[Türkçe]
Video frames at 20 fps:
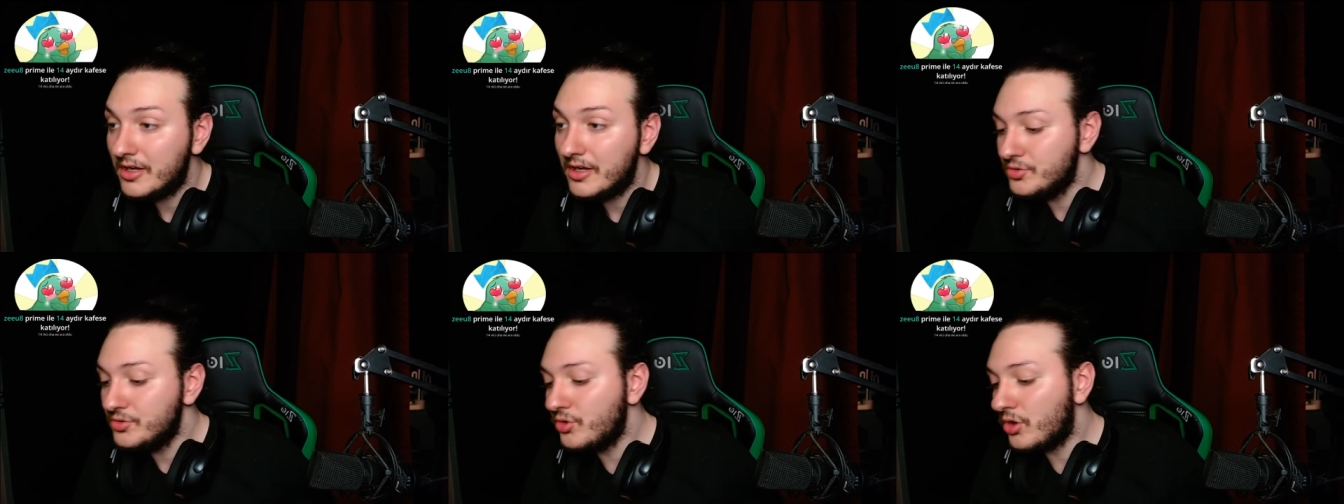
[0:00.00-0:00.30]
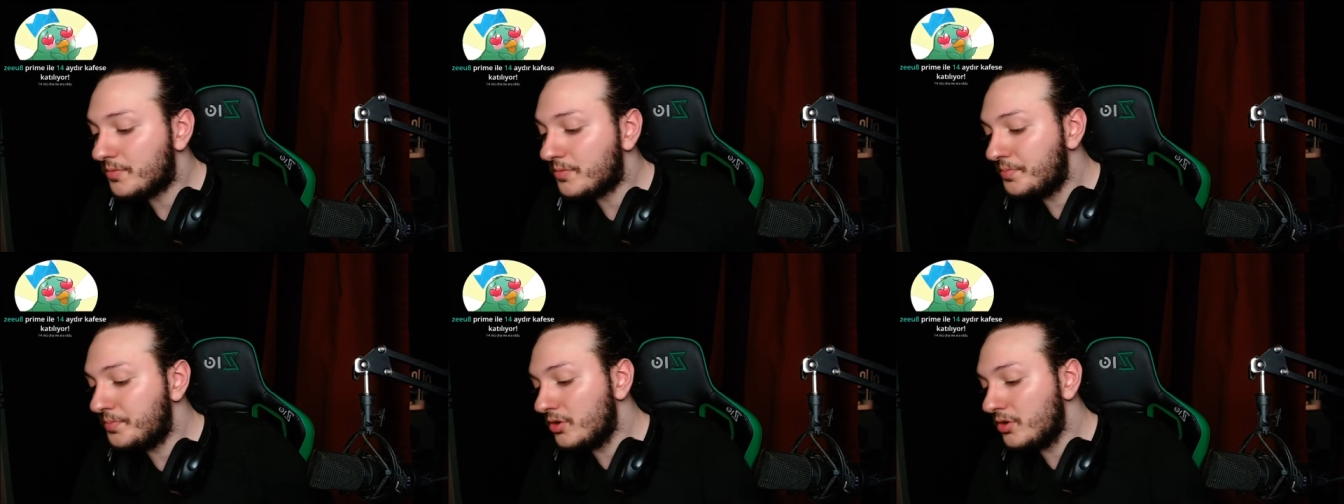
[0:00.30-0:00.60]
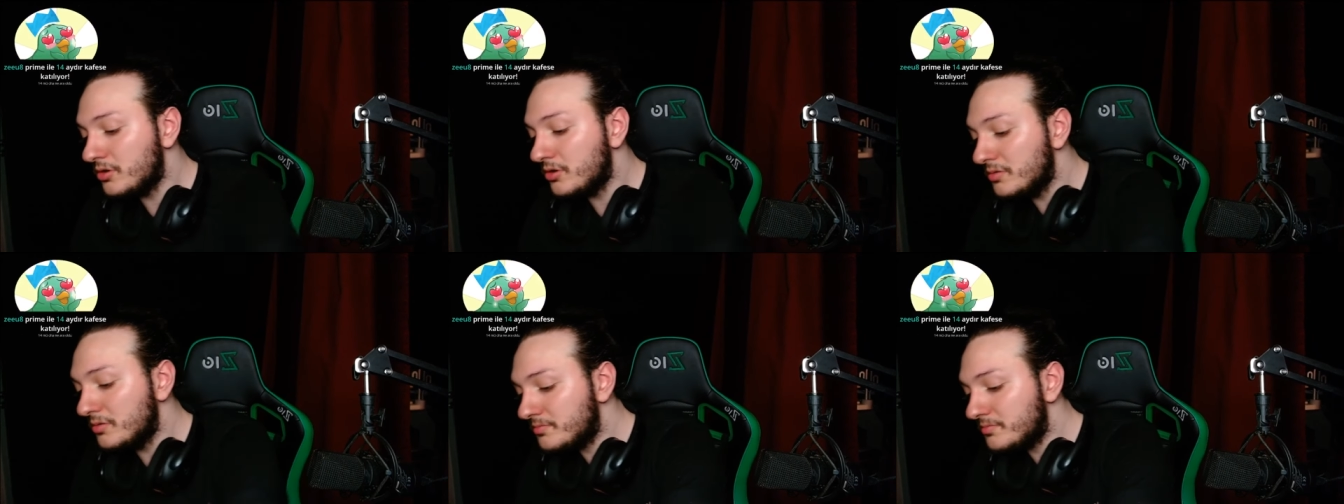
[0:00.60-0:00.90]
Yok be
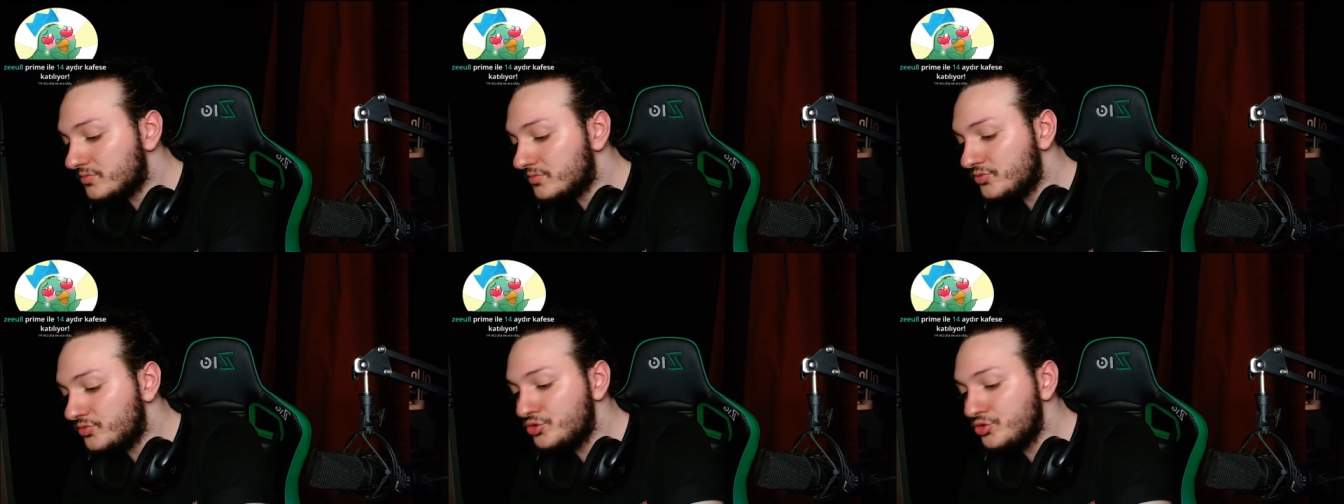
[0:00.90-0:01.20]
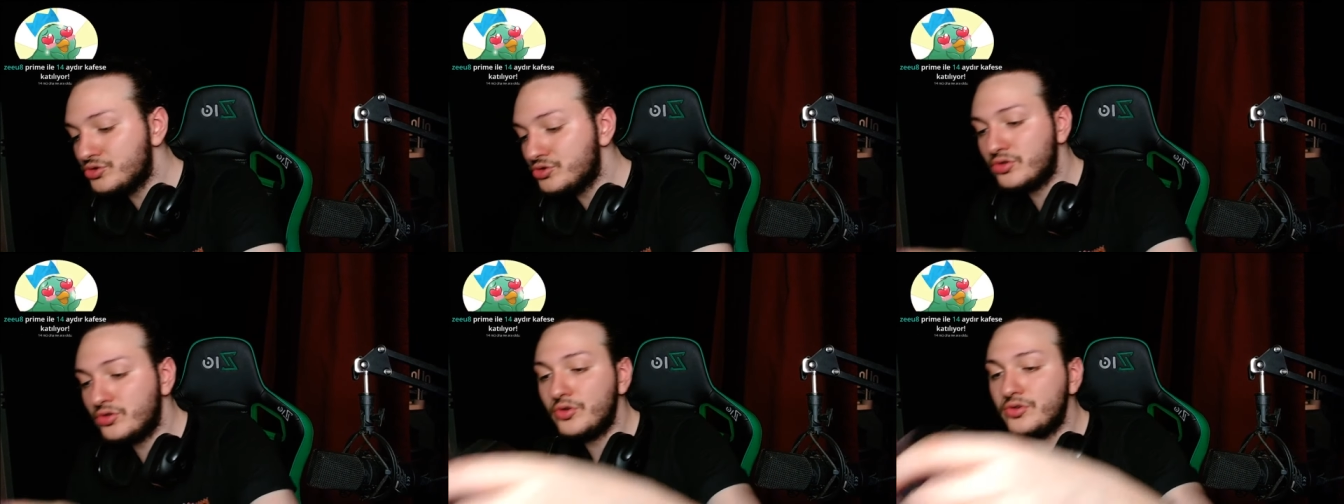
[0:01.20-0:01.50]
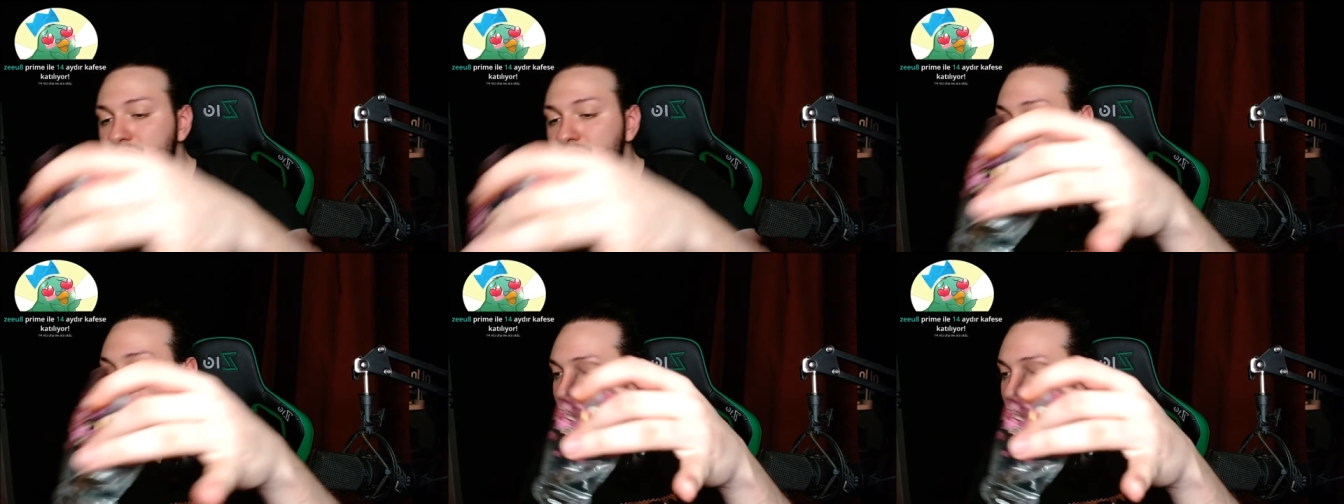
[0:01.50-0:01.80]
oğlum.
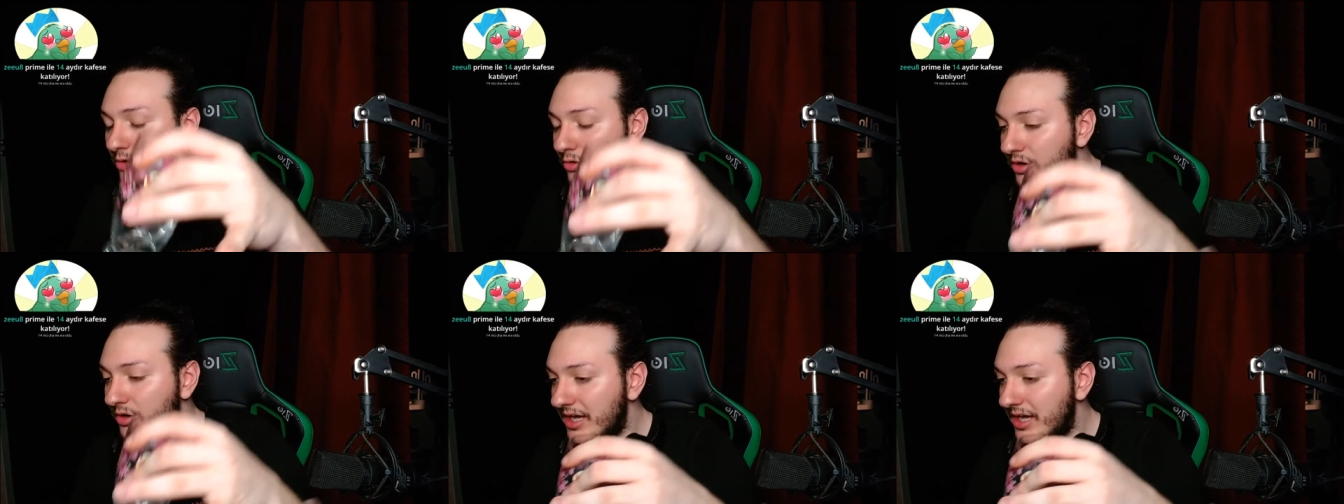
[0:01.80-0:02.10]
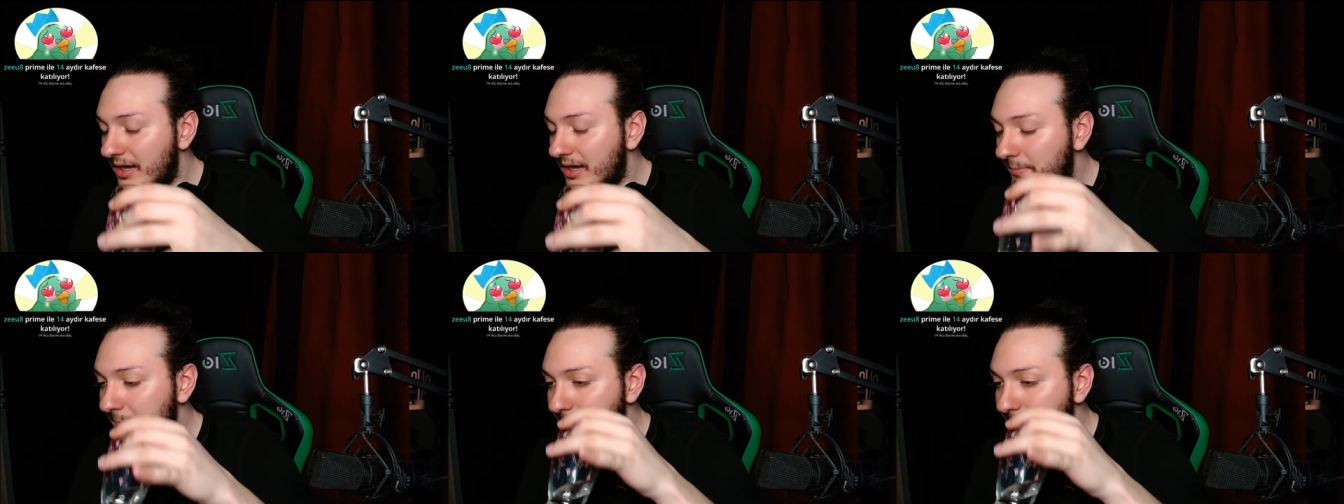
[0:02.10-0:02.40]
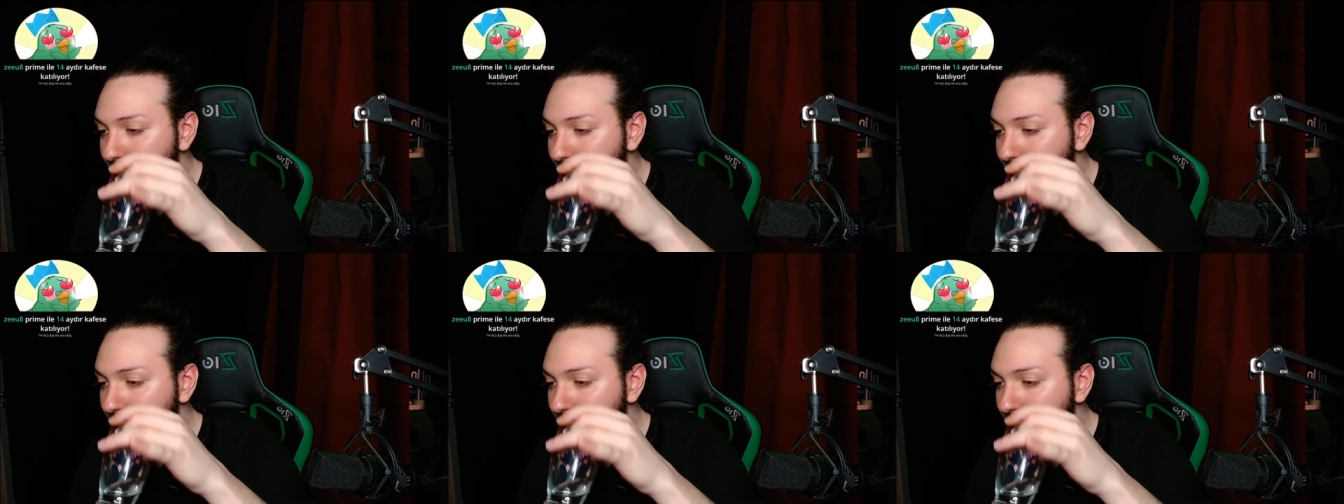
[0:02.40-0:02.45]
%100 hetero ya.